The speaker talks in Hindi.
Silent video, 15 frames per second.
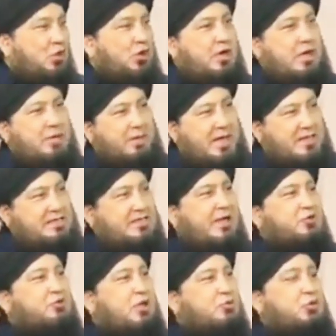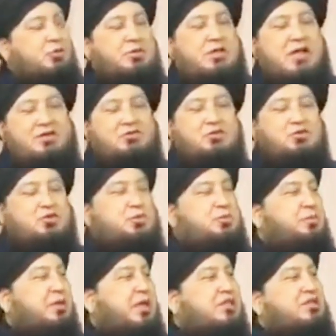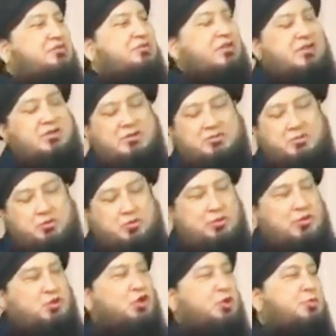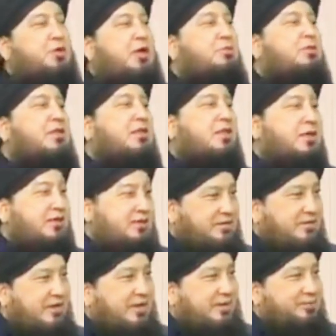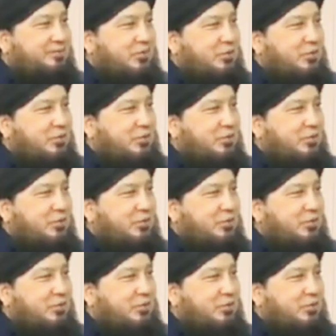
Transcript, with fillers: और रहमान ज़ात जो है मोमिन काफिर को बिला तफरीक उमूमी तौर पर रहमत अता करती है